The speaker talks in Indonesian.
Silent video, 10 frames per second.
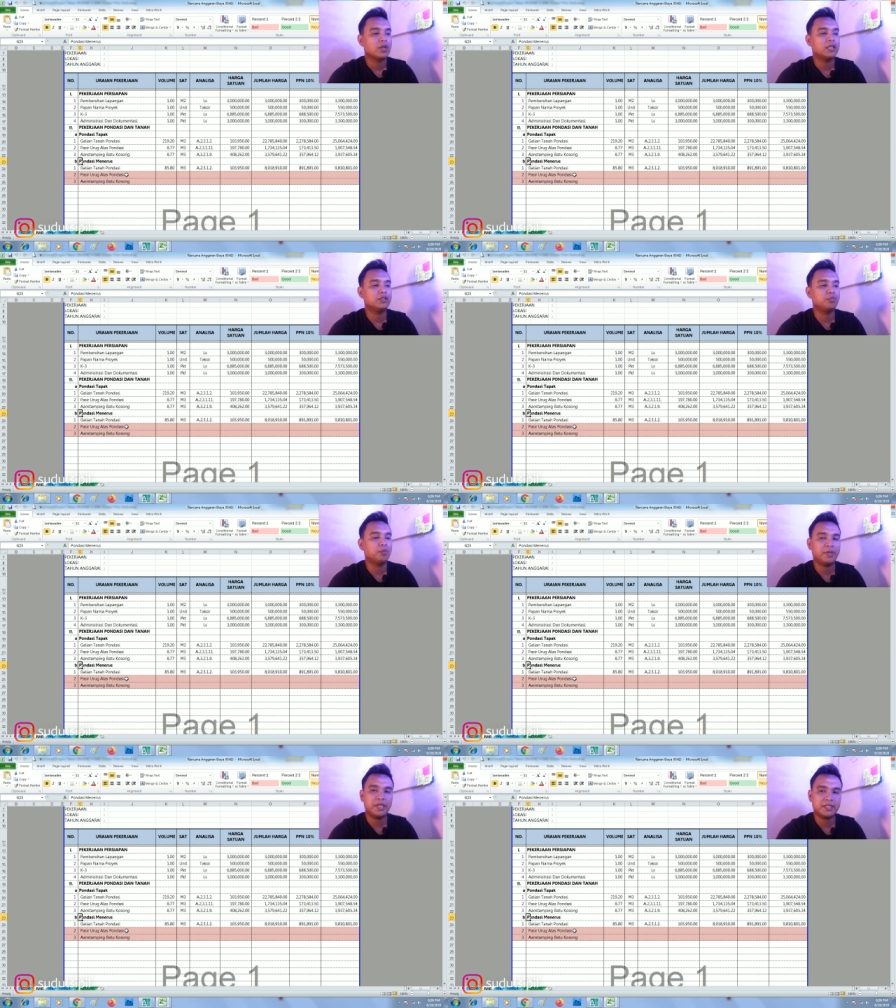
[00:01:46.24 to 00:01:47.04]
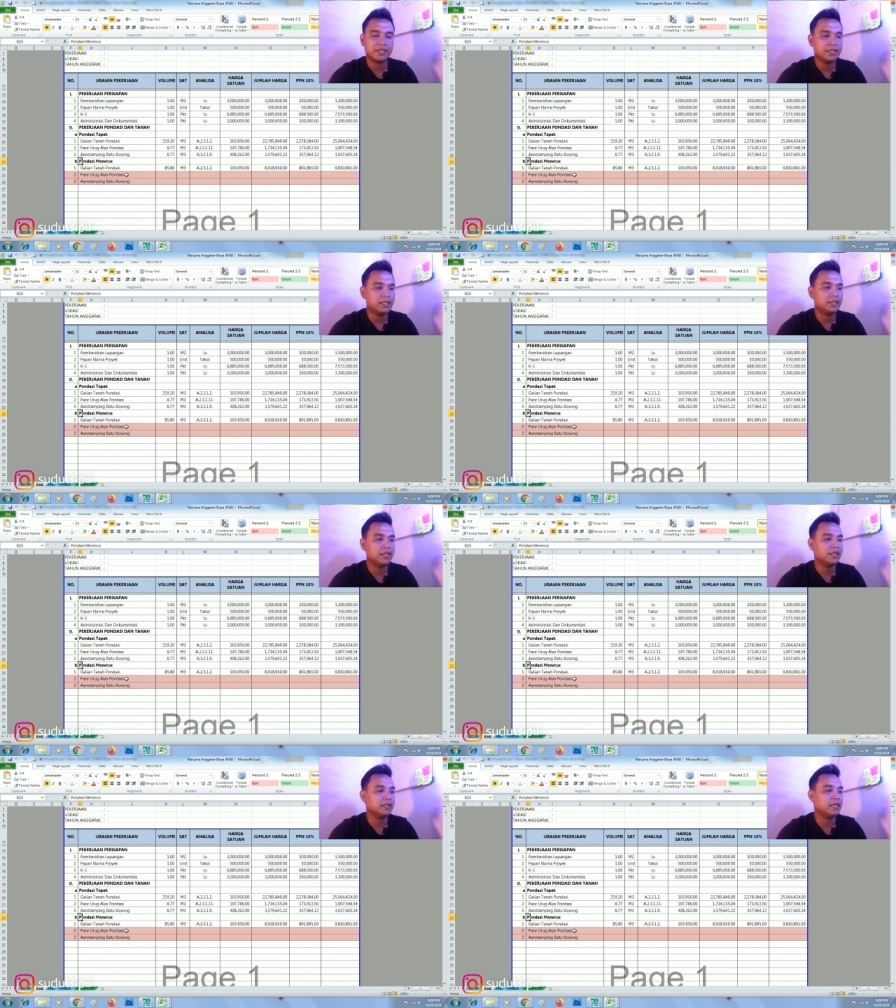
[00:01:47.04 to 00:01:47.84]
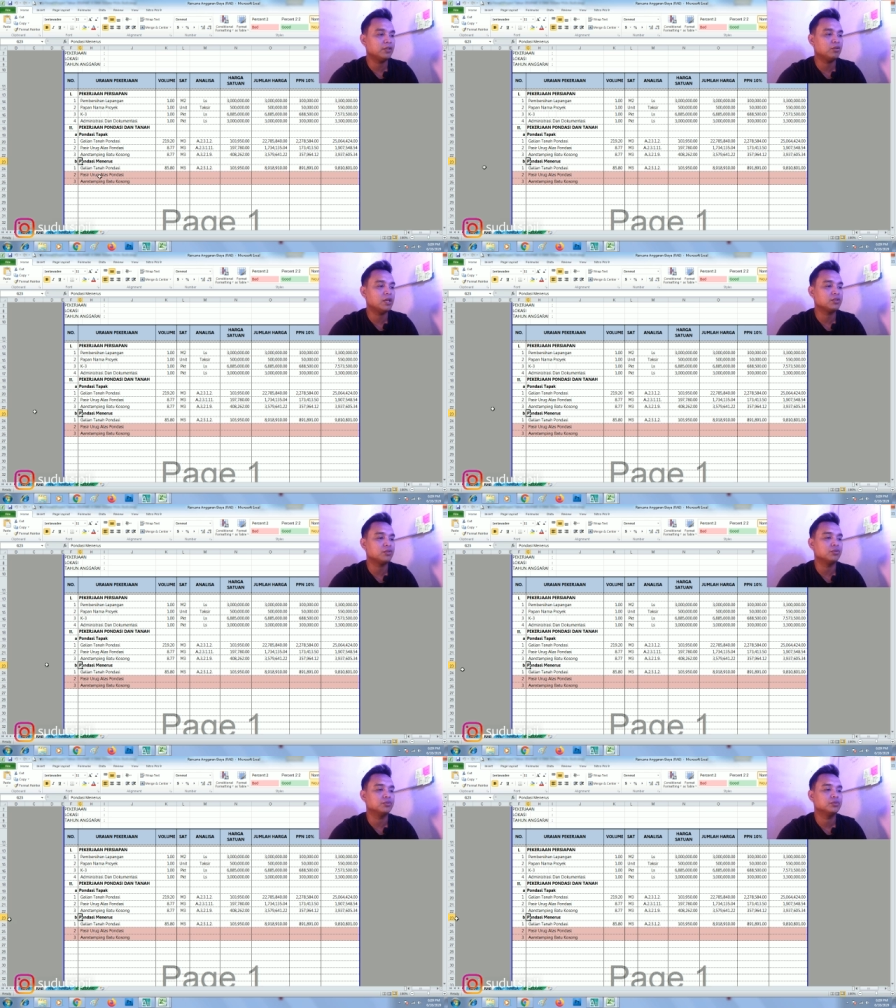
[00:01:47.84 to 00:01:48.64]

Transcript: ataupun pedestalnya tidak kita hitung langsung